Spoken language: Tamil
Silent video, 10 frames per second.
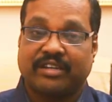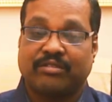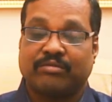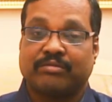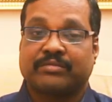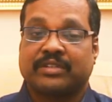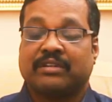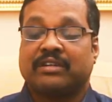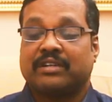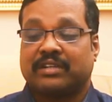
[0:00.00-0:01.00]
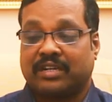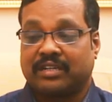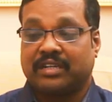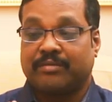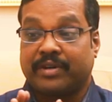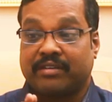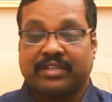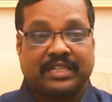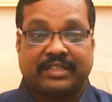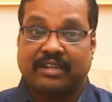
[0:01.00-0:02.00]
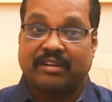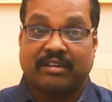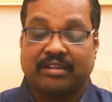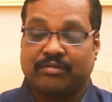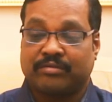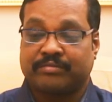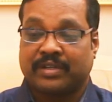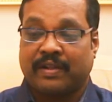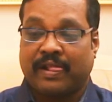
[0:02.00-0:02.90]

கேதுவும் நான்காம் பாவகத்தில் ராகுவும்